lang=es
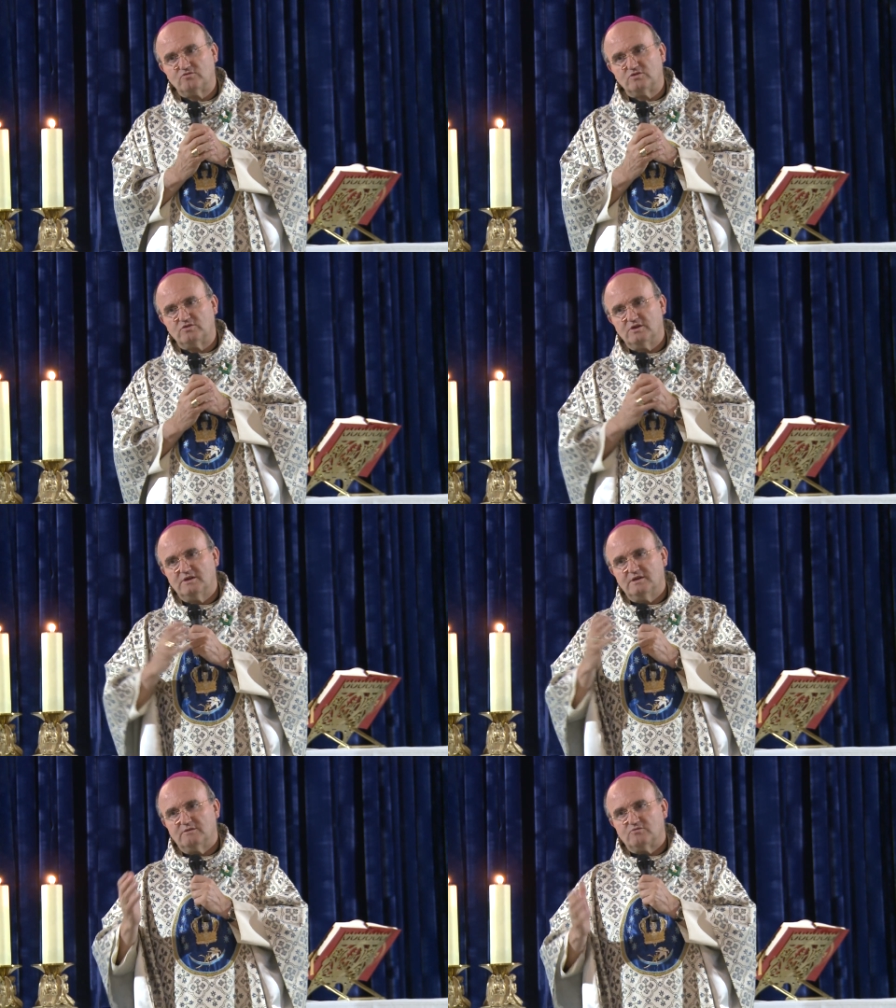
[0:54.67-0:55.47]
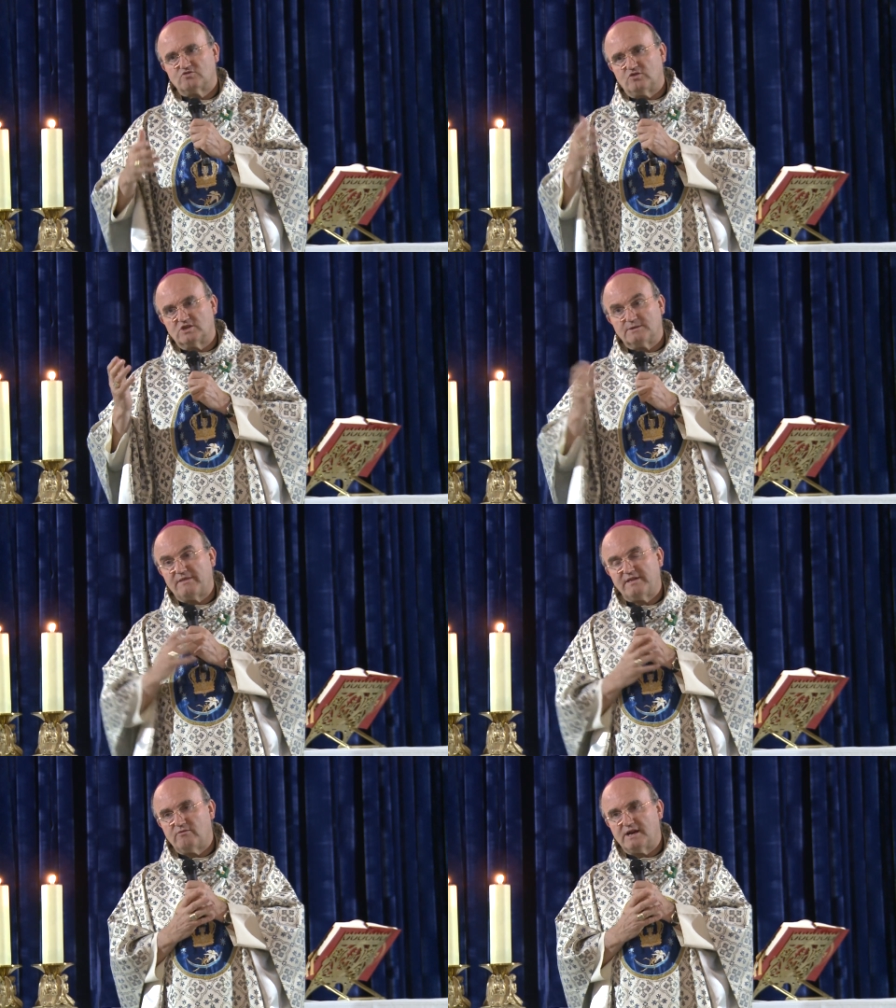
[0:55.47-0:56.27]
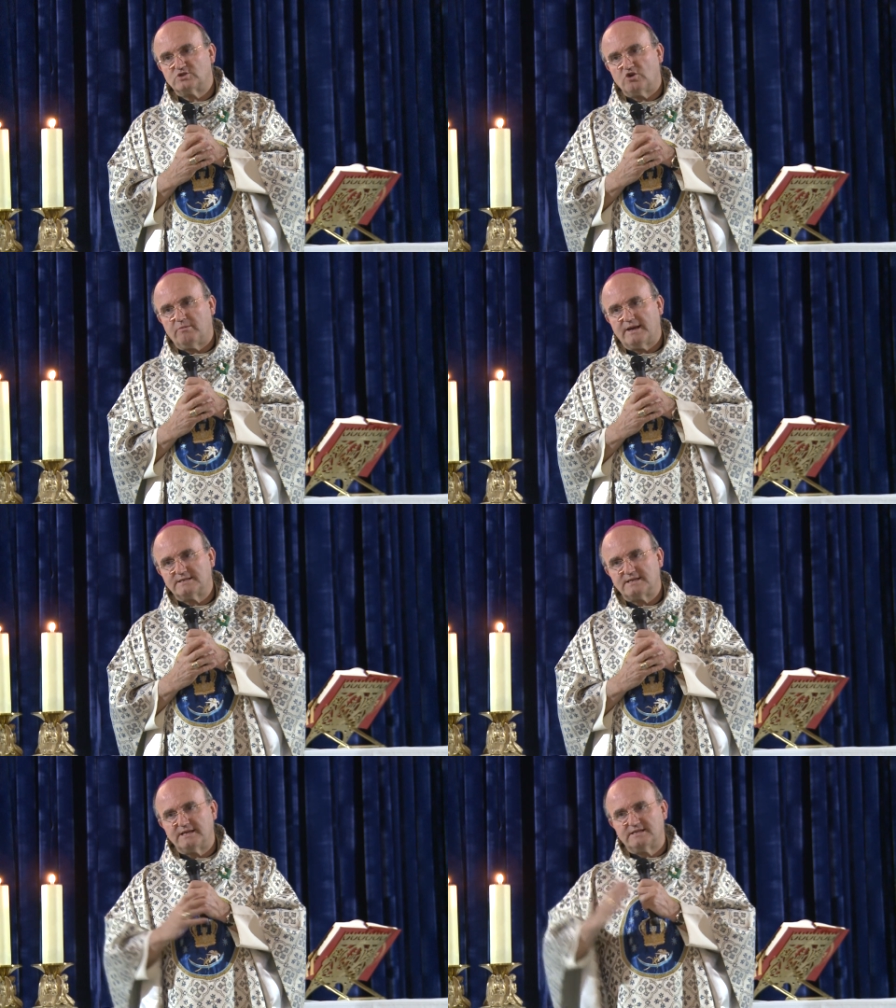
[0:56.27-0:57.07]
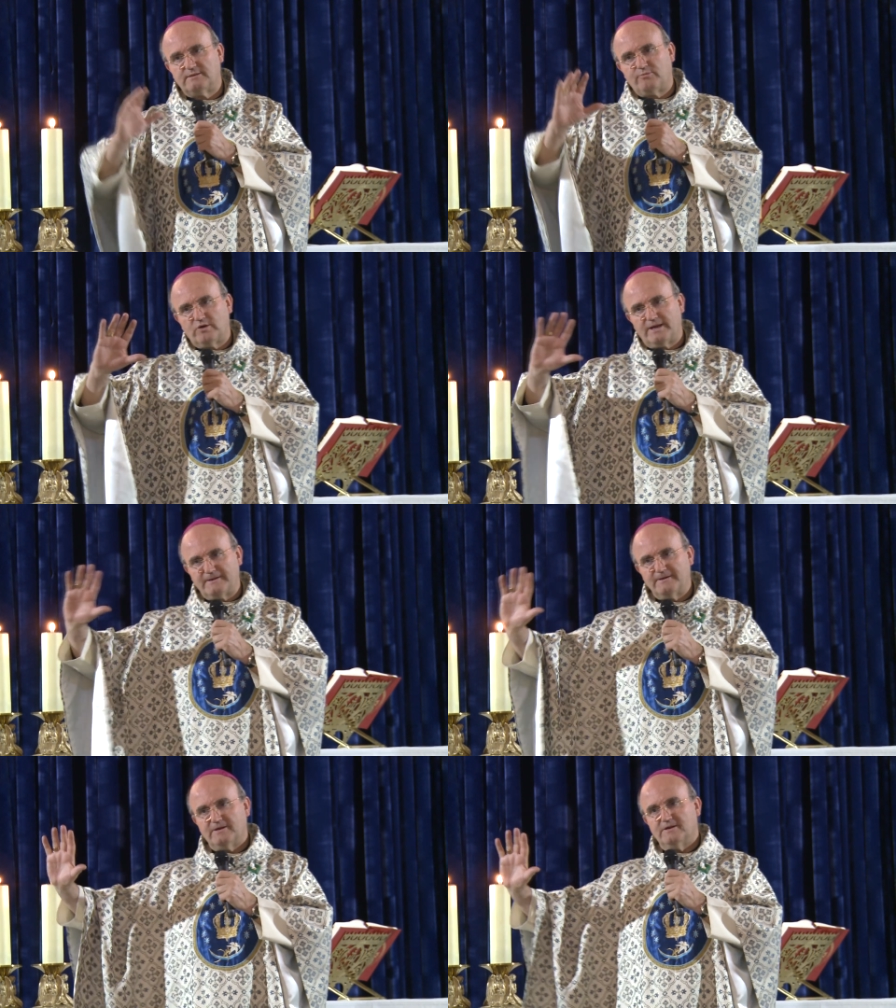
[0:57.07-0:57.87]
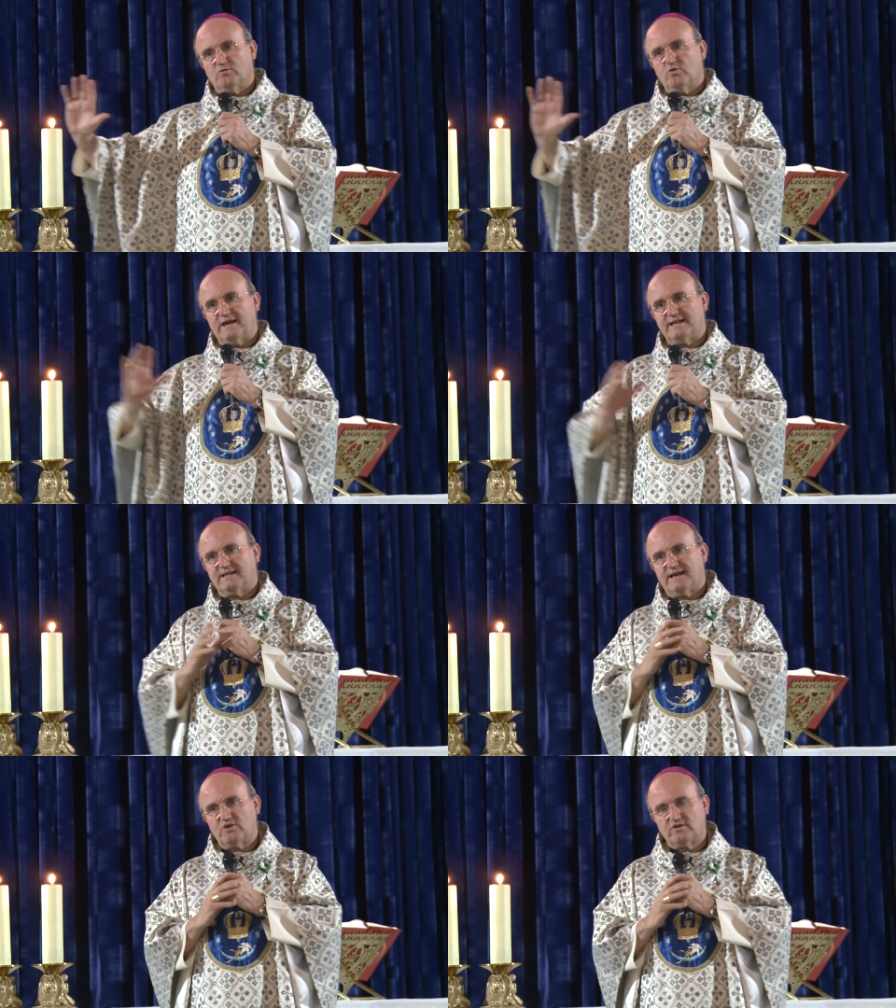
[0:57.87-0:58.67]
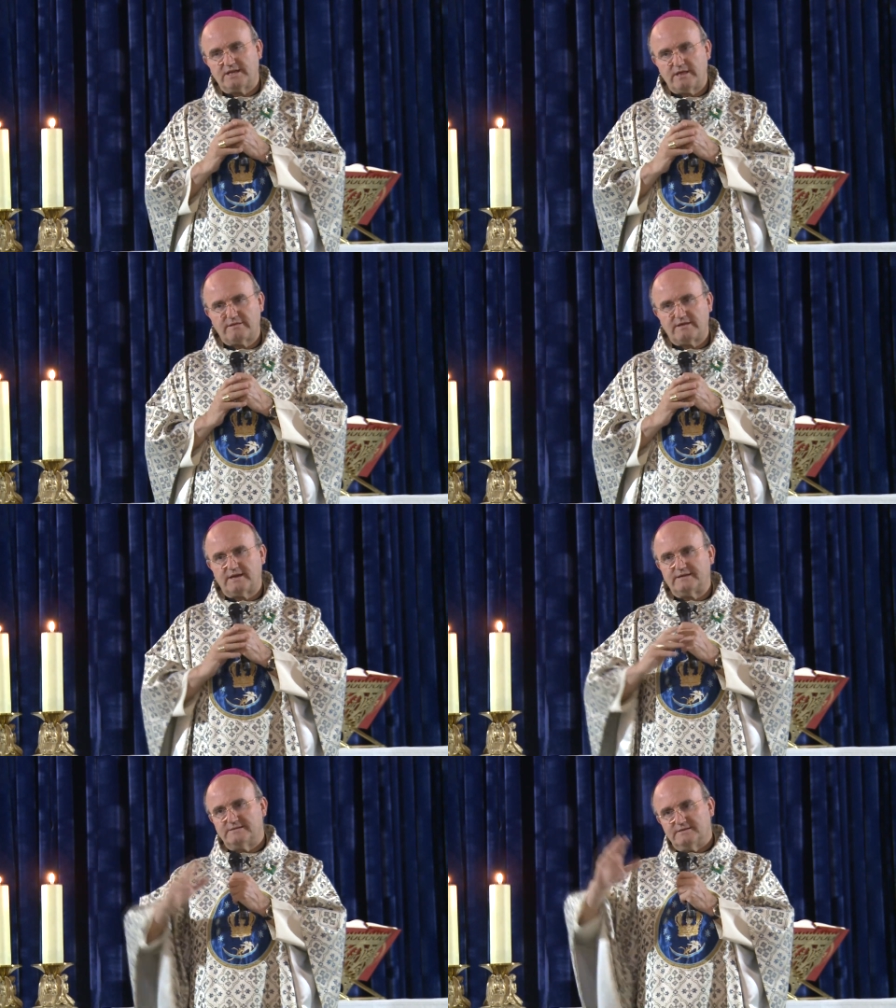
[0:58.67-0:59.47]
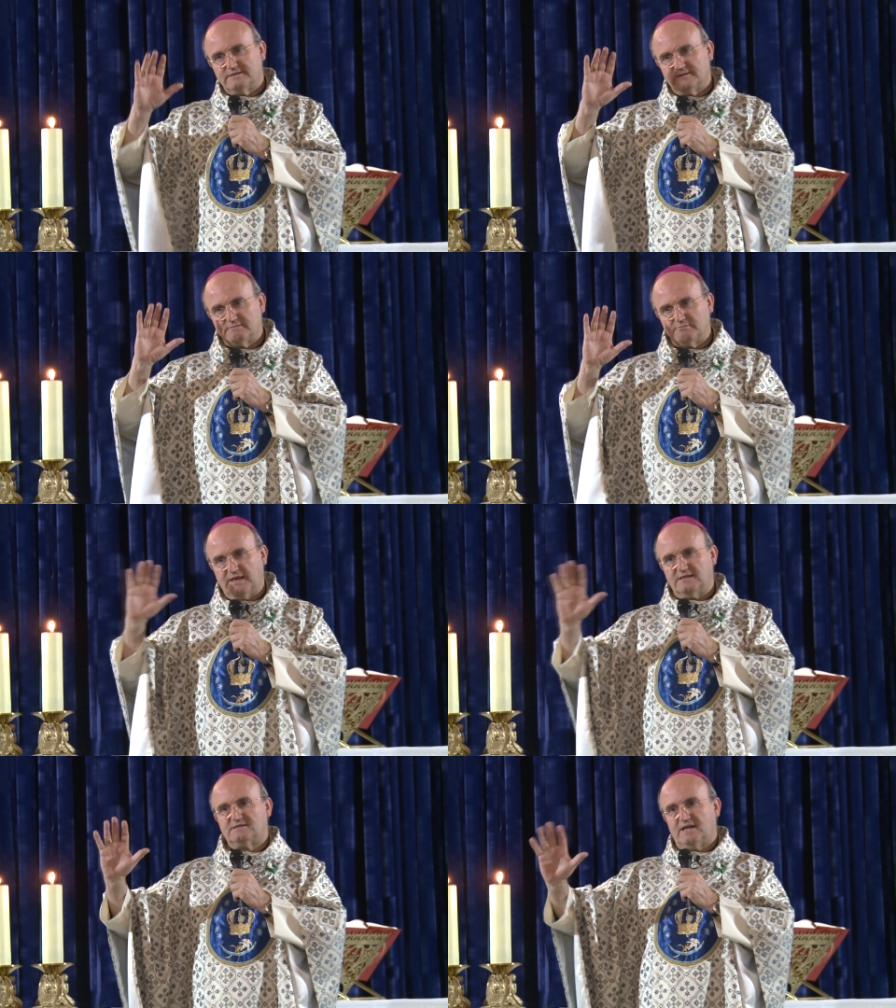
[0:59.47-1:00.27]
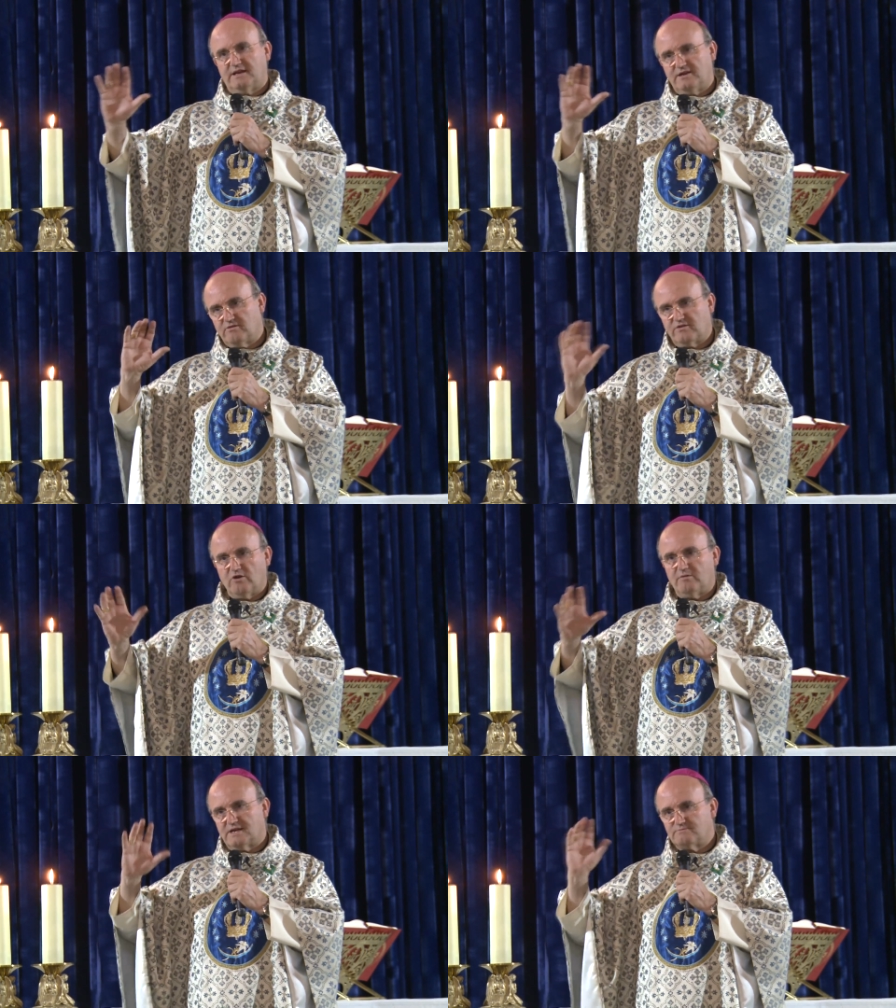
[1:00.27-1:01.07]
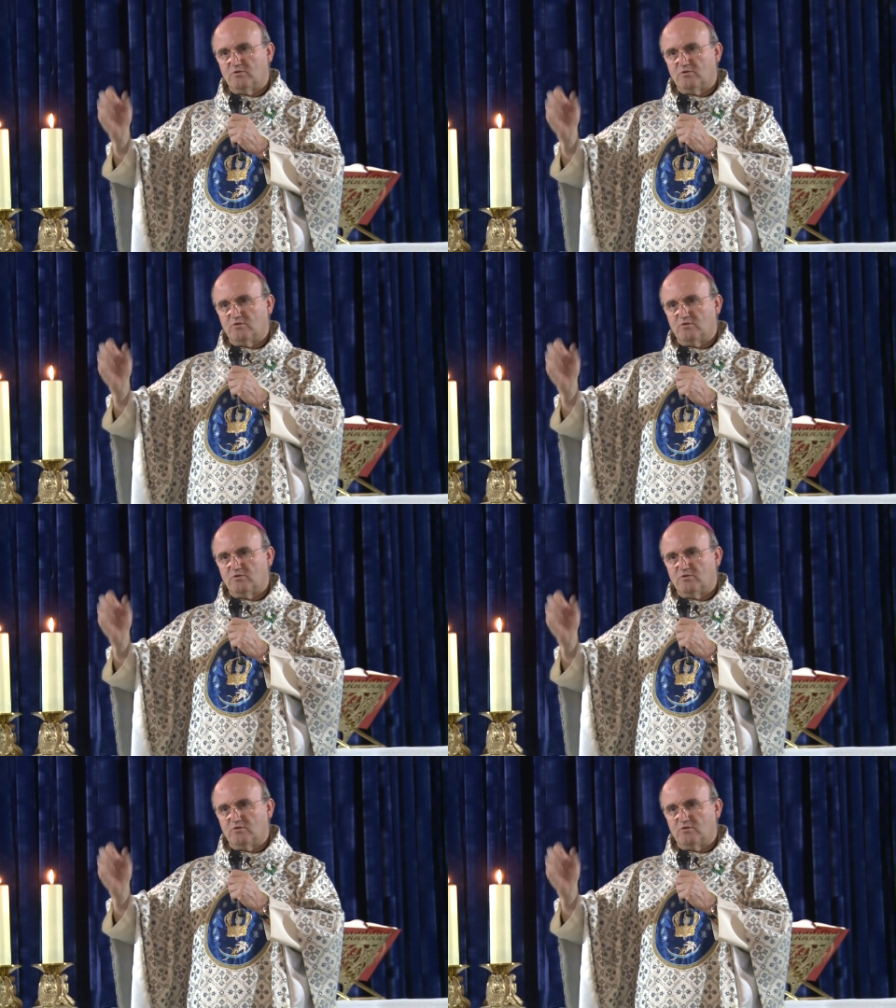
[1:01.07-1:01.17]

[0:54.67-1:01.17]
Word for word: Uno, pues cuando se va a hacer unas obras, allí se pone un letrero que dice Ministerio de Obras